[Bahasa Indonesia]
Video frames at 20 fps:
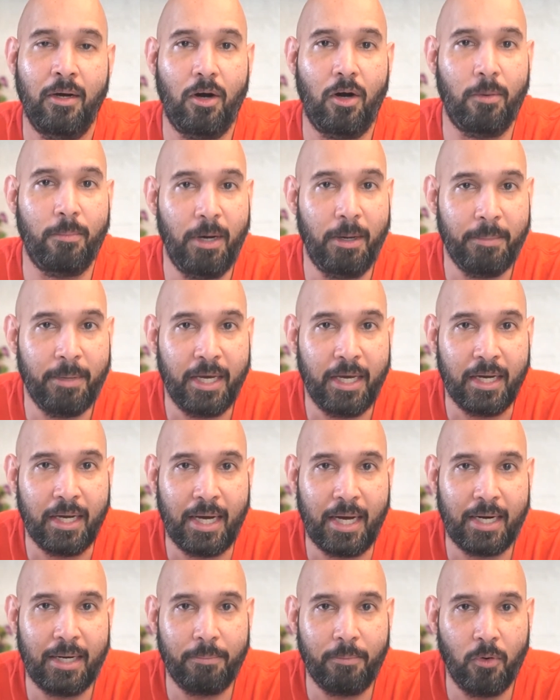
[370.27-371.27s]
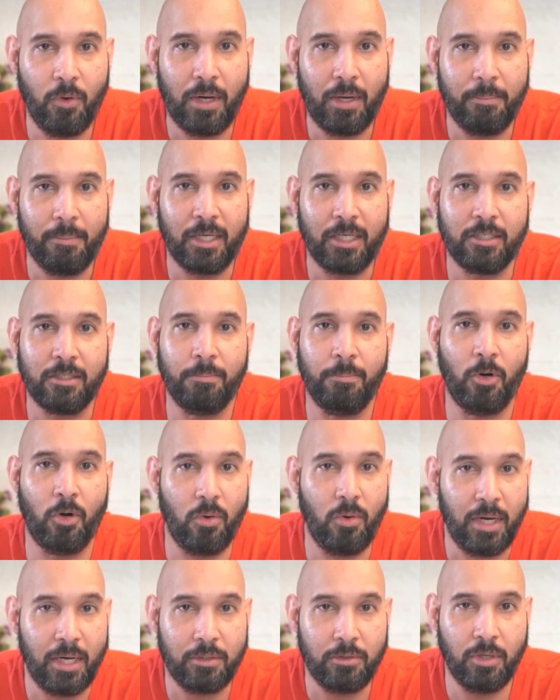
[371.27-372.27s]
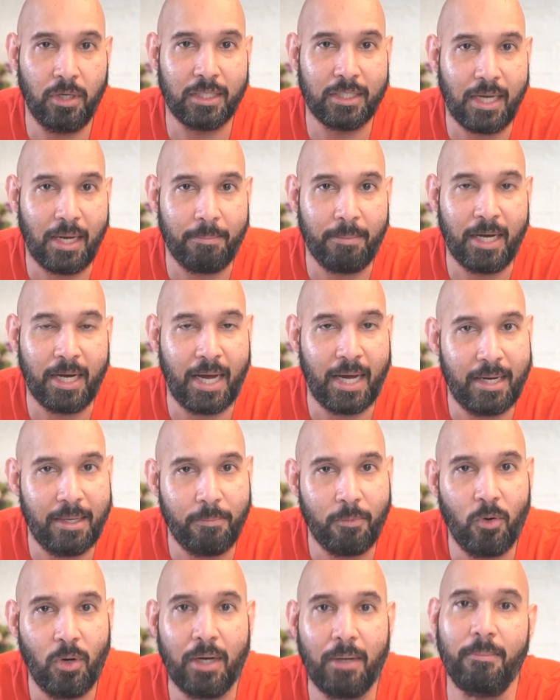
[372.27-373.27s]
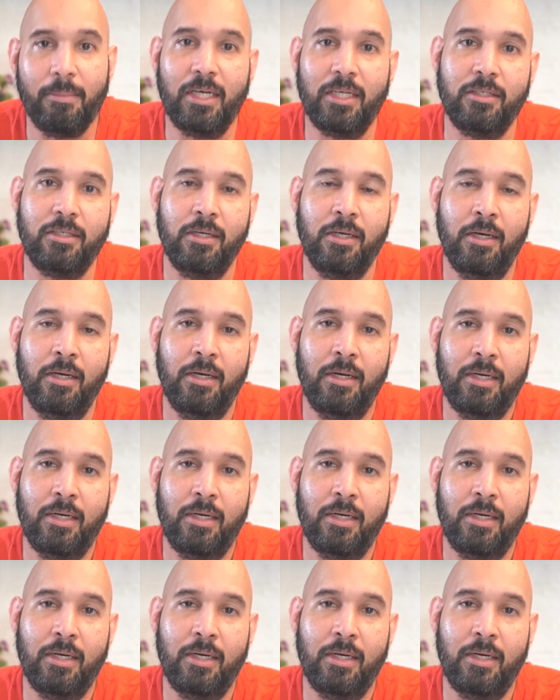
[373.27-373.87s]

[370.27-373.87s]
Aubameyang nggak ada peluang emas Broha juga sama nggak ada peluang emas